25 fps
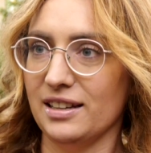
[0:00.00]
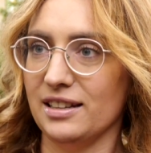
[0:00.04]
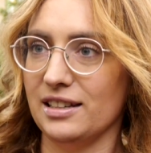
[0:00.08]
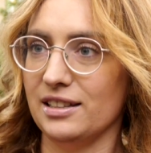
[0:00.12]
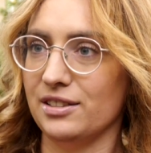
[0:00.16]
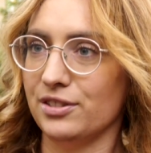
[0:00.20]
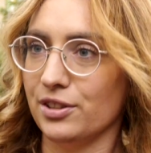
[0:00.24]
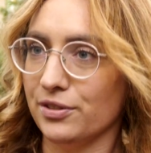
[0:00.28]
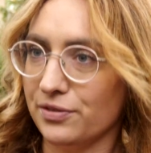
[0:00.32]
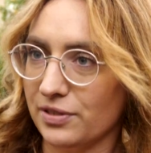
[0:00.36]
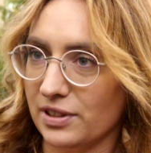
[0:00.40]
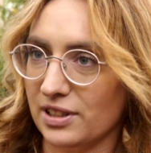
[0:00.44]

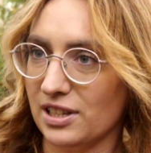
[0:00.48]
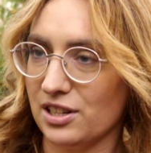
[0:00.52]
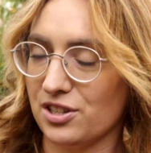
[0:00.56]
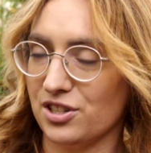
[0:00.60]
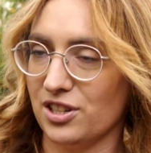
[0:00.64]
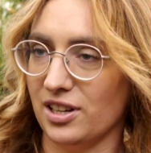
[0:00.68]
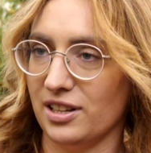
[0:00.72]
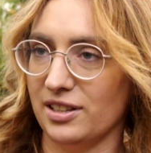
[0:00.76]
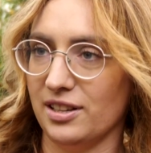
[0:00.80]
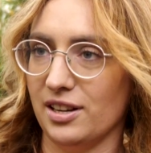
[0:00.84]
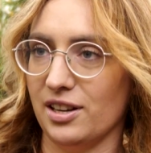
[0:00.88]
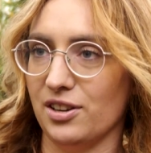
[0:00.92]
I to
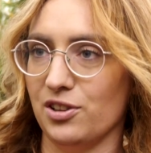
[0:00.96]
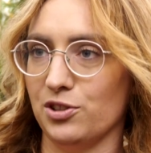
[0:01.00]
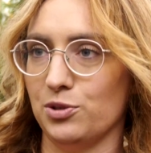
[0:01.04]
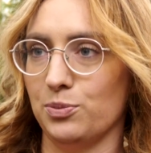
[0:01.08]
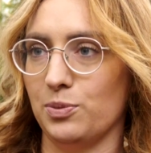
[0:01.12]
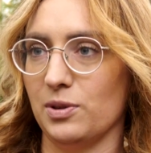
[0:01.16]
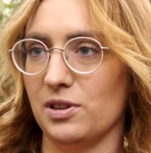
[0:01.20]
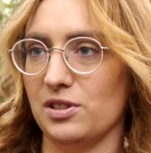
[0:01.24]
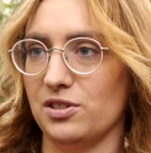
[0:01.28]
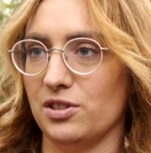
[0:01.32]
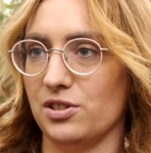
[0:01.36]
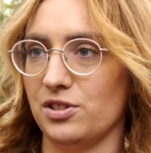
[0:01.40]
wydarzenie
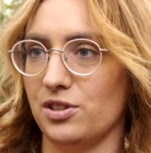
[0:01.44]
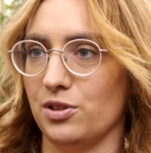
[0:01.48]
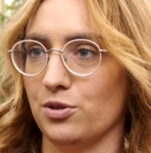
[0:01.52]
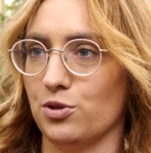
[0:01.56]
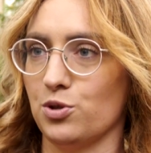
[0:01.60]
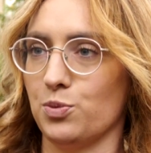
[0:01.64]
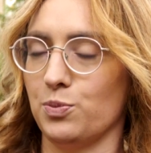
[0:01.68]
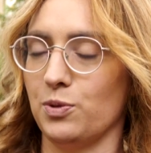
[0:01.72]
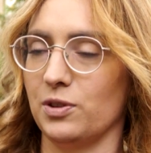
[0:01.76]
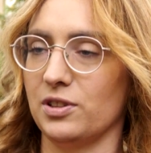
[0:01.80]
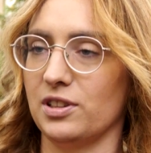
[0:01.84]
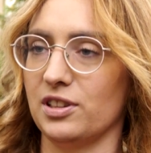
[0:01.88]
odbędzie się
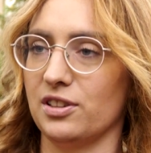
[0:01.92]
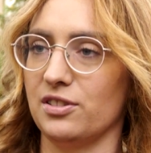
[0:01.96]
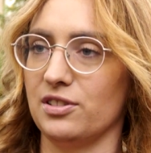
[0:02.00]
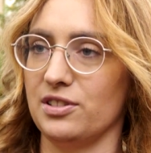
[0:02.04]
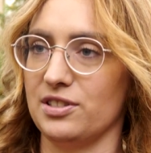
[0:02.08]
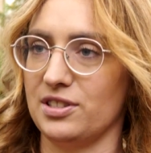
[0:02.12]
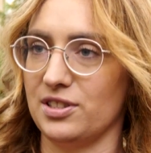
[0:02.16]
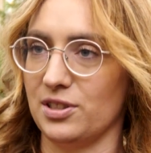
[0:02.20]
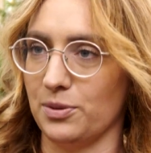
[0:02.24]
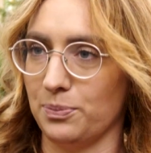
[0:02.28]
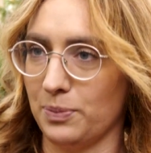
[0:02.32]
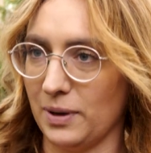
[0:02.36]
już 5
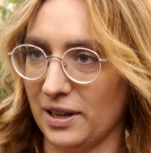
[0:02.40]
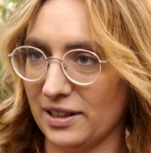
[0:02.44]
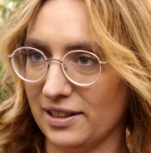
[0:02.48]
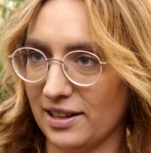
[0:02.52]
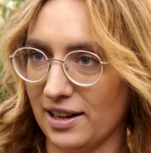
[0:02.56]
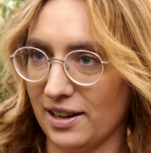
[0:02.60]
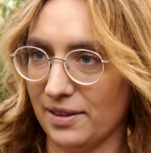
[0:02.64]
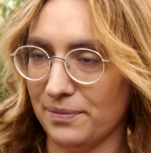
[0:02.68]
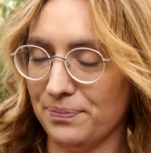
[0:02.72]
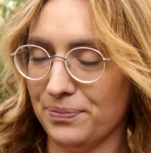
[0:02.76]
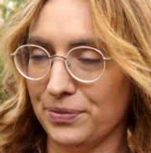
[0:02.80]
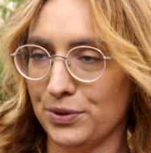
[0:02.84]

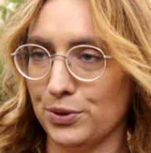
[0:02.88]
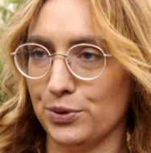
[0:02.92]
listopada.